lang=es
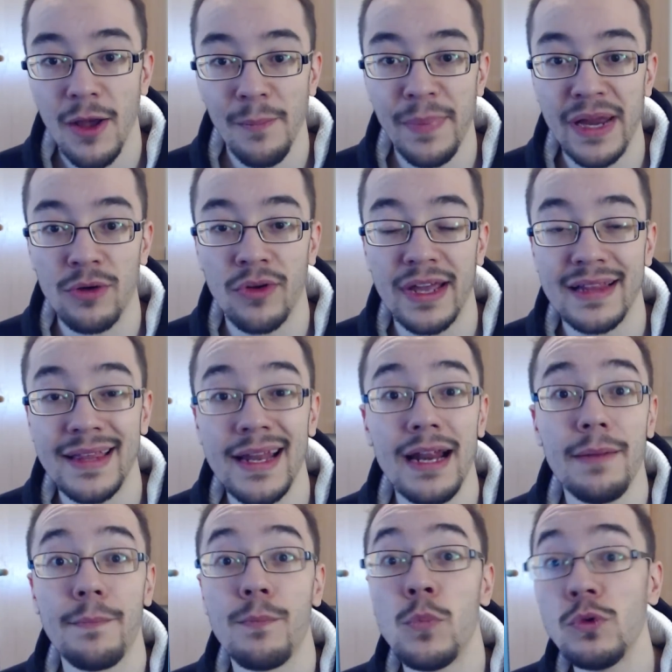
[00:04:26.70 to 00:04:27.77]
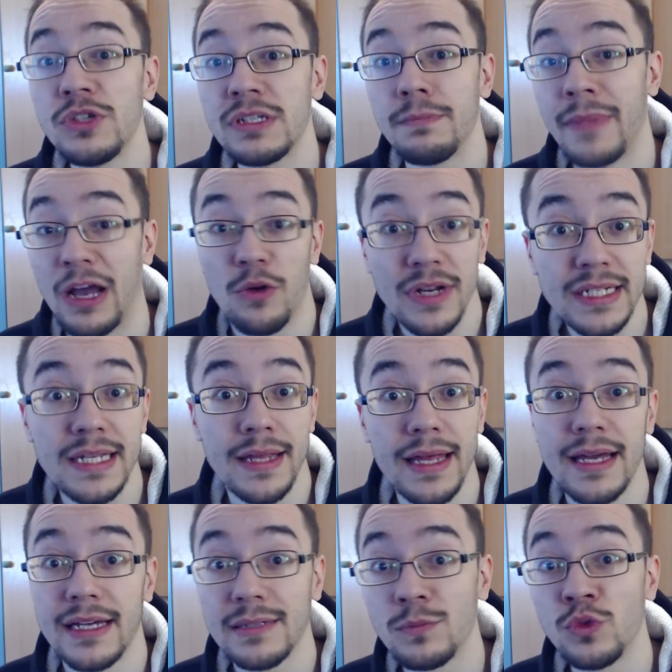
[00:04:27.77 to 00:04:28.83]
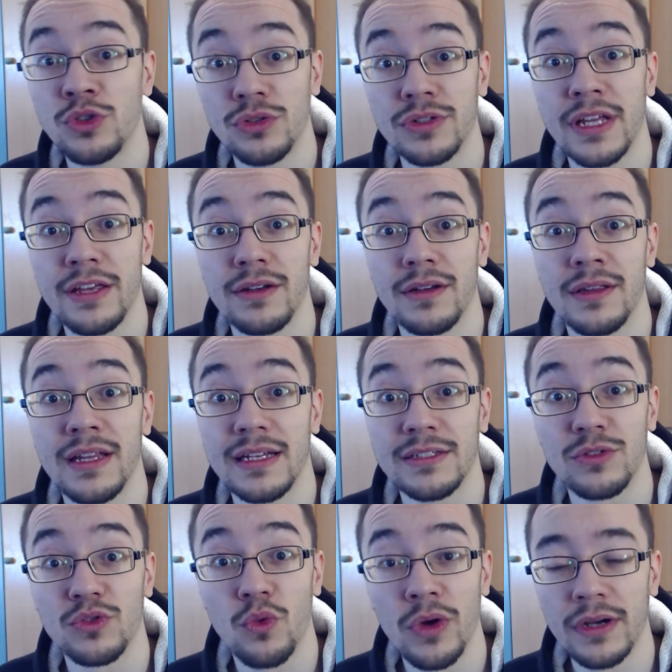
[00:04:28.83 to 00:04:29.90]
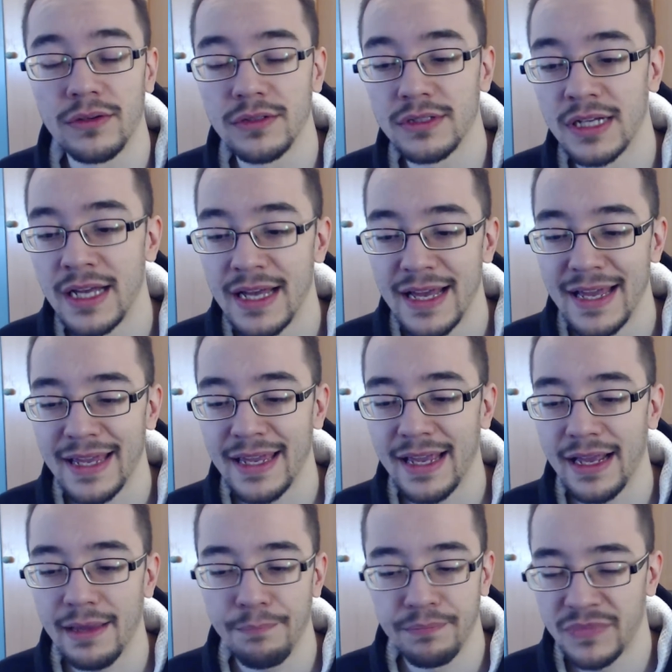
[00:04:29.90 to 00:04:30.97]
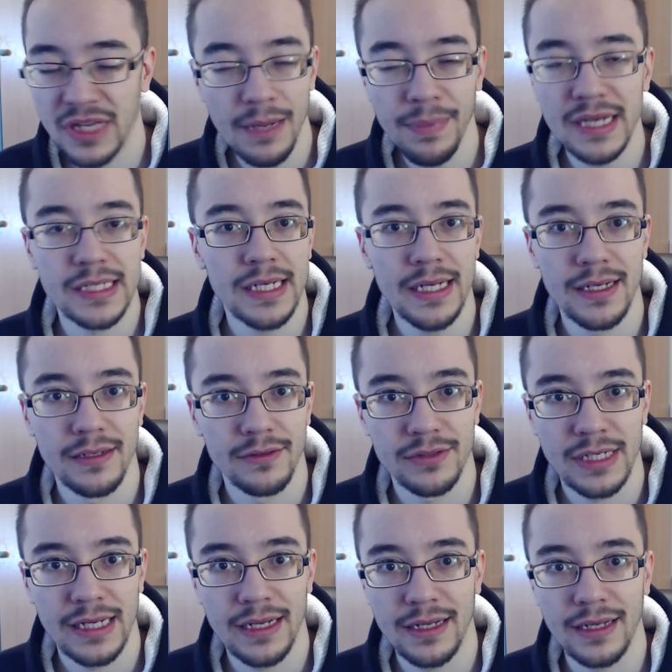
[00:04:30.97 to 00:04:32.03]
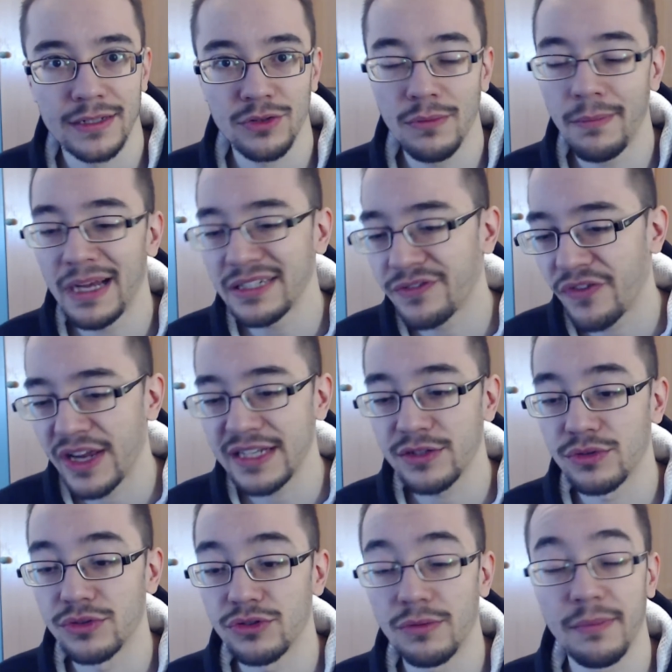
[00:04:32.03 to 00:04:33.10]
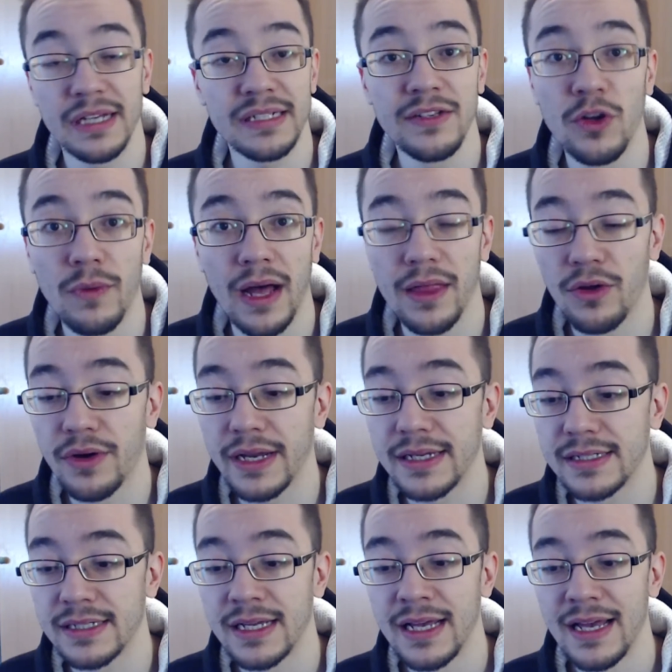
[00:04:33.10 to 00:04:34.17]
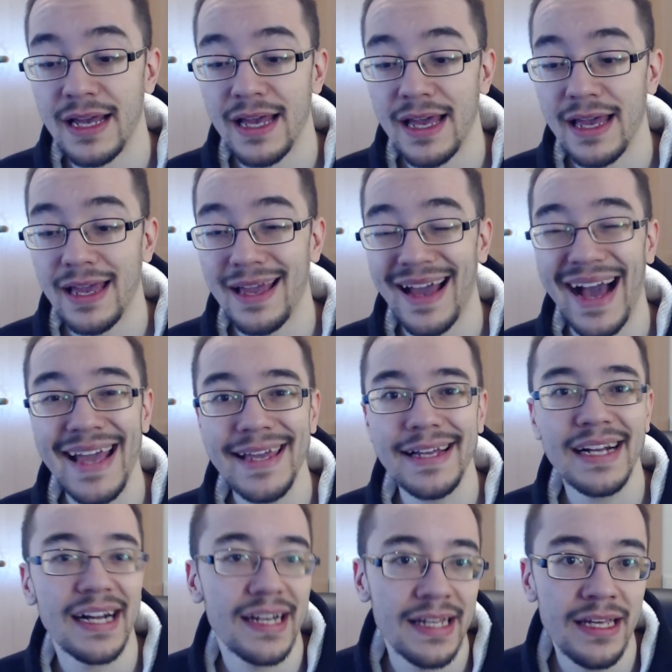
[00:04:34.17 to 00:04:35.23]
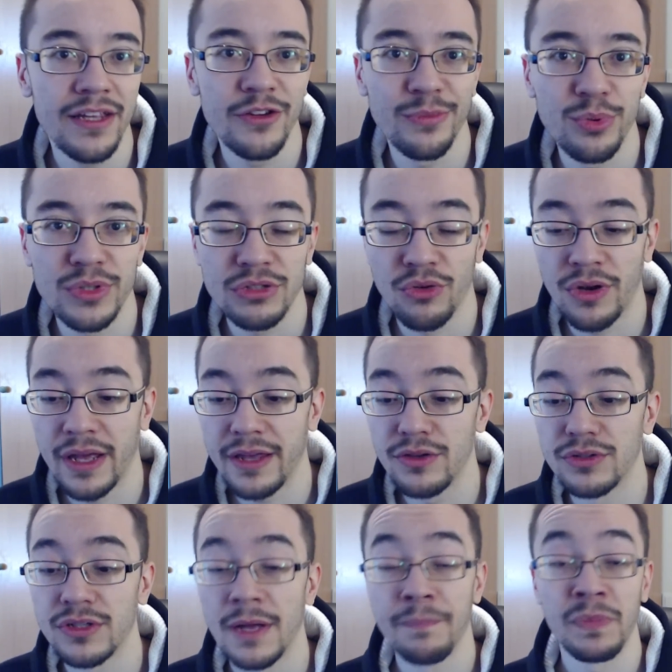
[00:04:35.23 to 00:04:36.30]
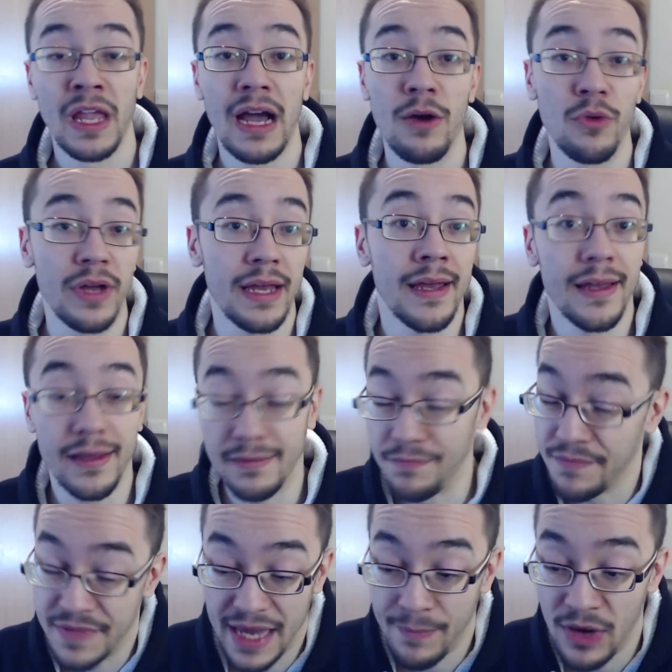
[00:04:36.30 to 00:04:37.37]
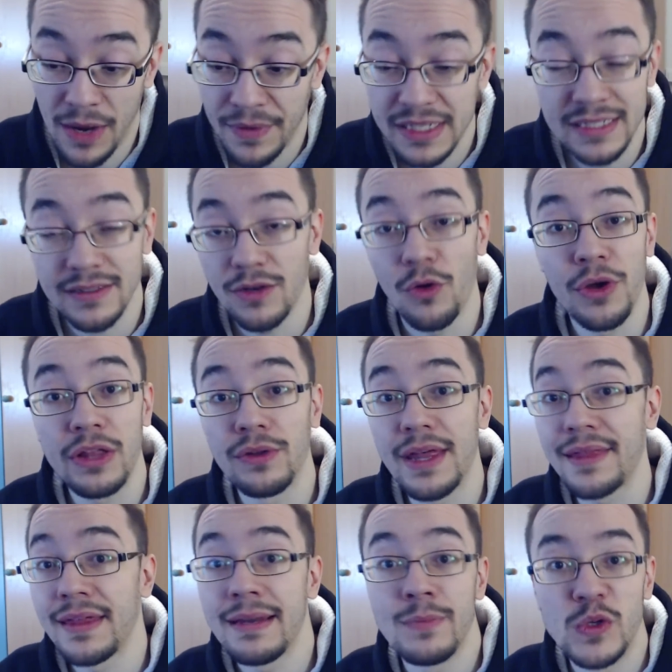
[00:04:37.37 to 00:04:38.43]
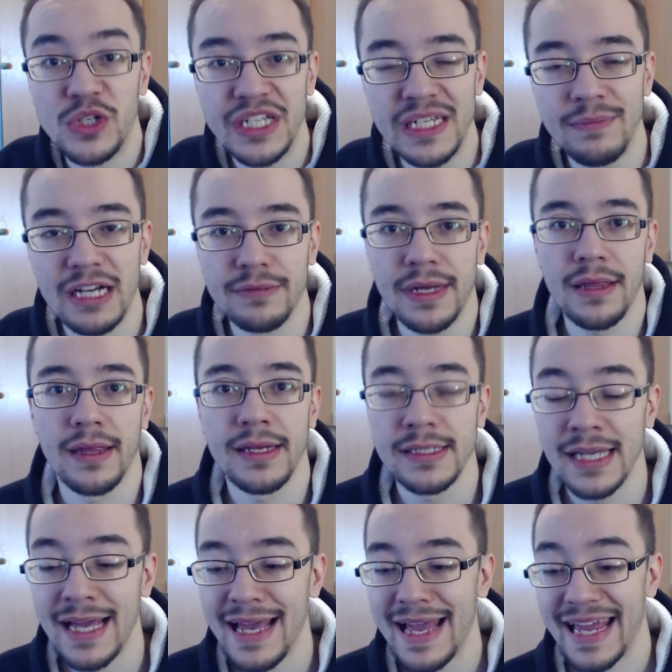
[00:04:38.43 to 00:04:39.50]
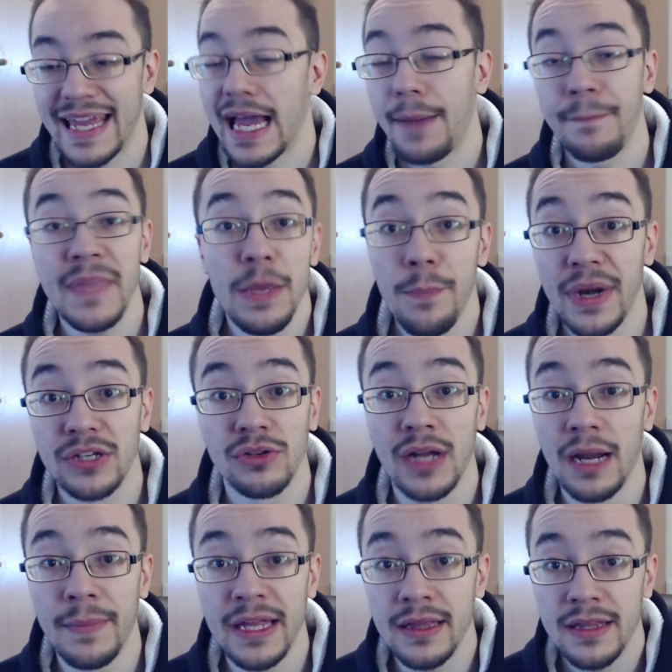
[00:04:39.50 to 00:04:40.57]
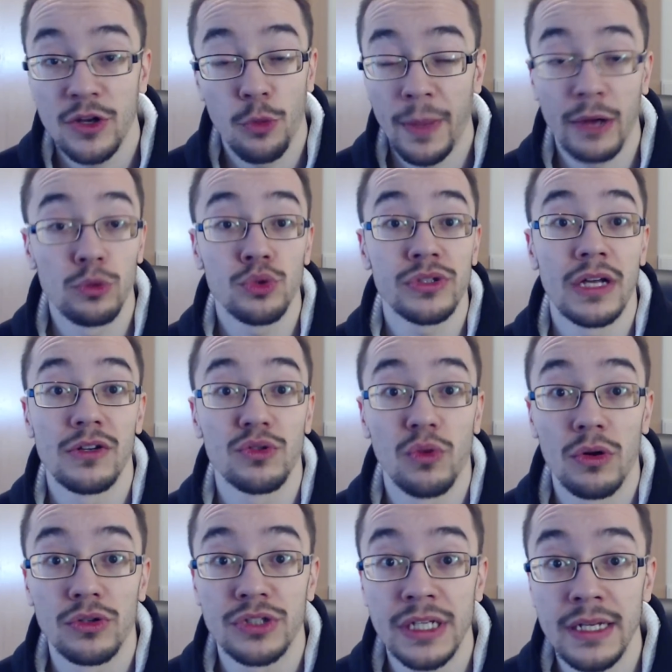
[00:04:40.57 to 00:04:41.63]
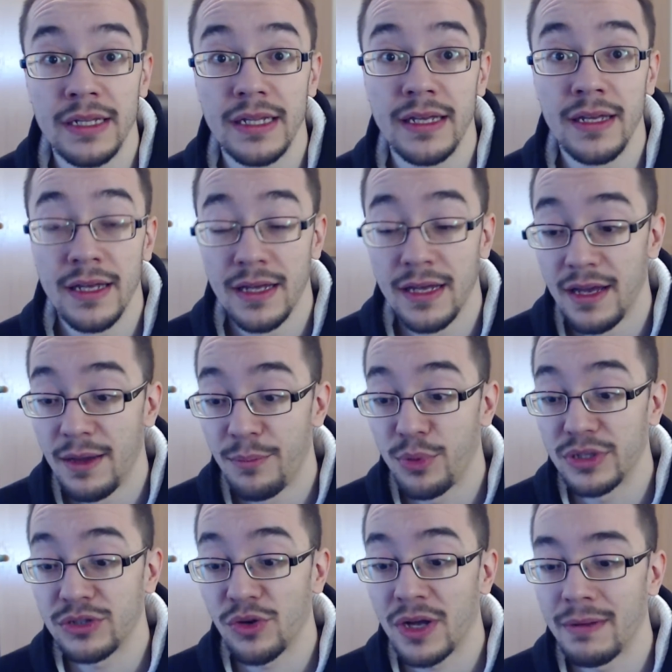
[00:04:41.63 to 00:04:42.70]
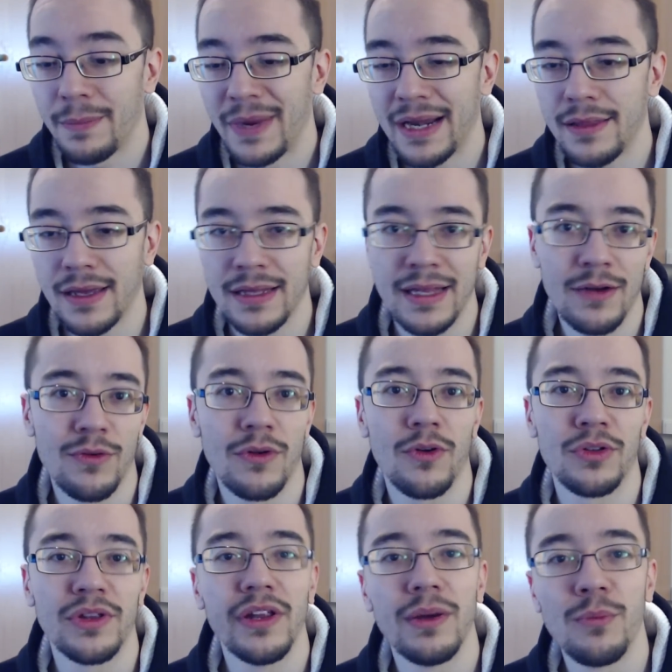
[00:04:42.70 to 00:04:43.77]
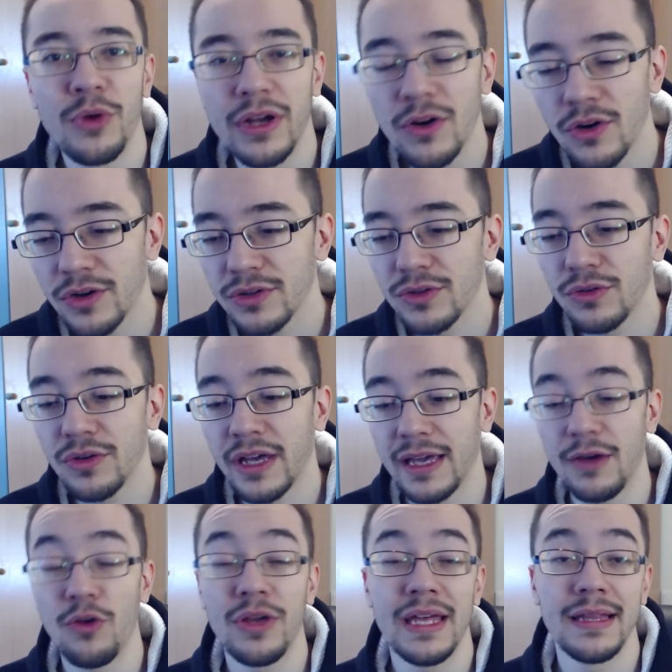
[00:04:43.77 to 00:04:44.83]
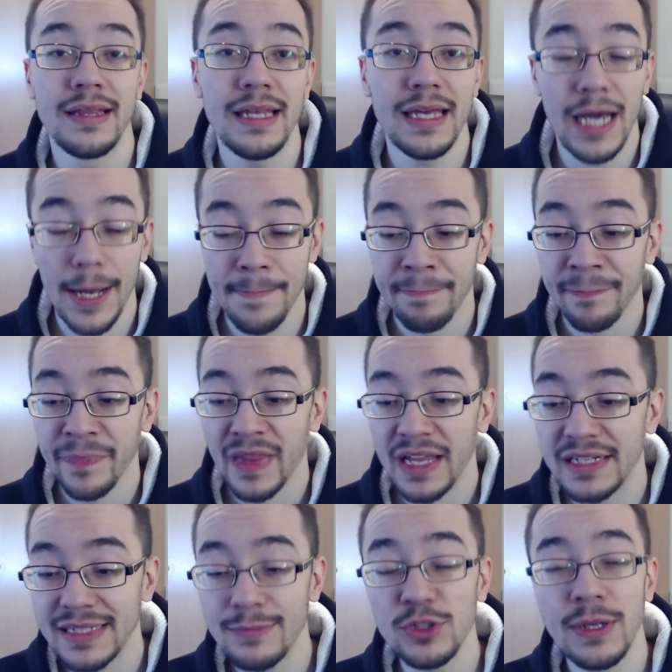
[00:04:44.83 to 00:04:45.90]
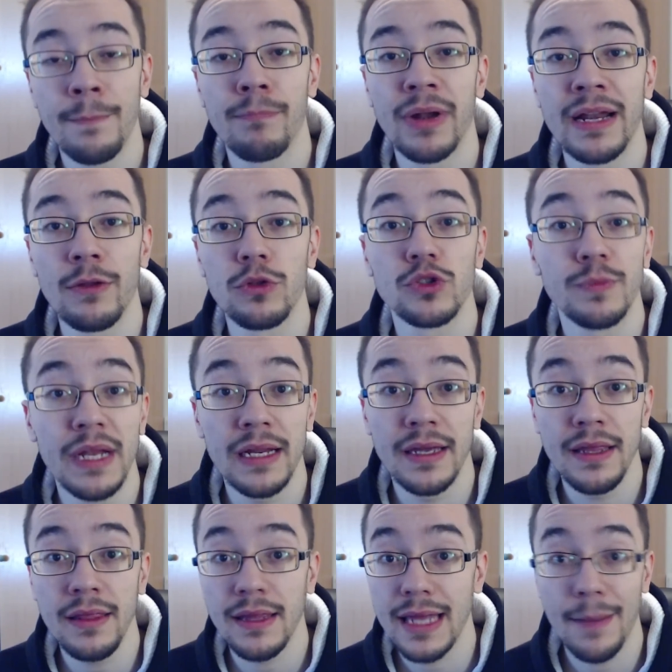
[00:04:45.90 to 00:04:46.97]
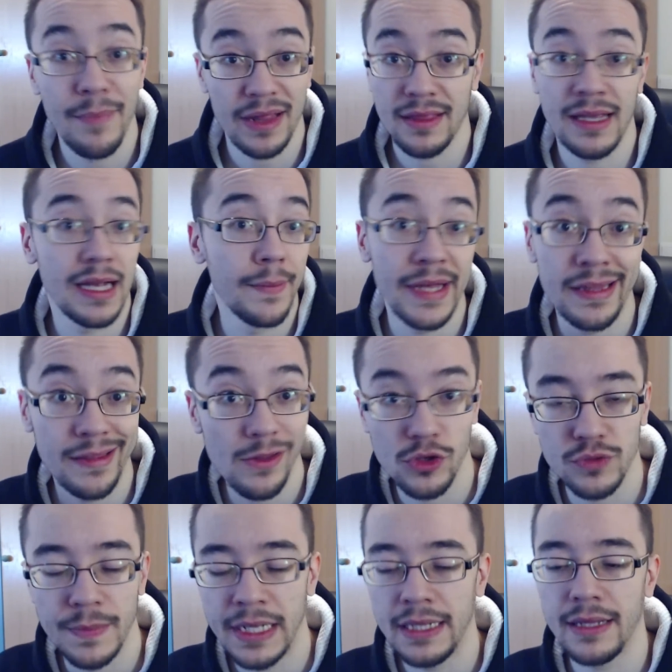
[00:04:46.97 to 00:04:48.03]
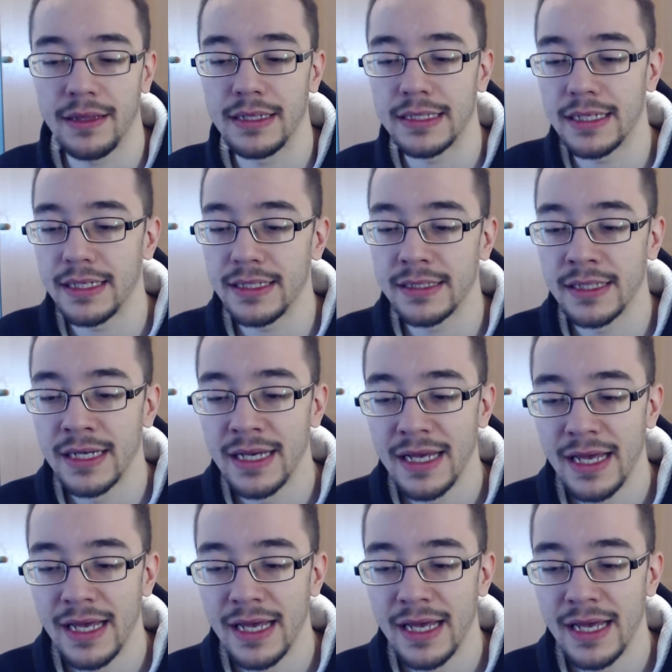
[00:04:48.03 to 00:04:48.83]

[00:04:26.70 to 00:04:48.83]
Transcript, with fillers: pero que tienen mejores ideas, muchos de, estos juegos, que Triple A, o sea, son más frescos, son más innovadores, eh, hay cariño puesto en ellos, aunque ya me lo habréis oído decir muchísimas veces que a mí personalmente no me gustan los juegos indie, puesto que me parece que tienen un contenido muy corto, que hoy en día Estamos en pleno 2015, ya prácticamente 2016.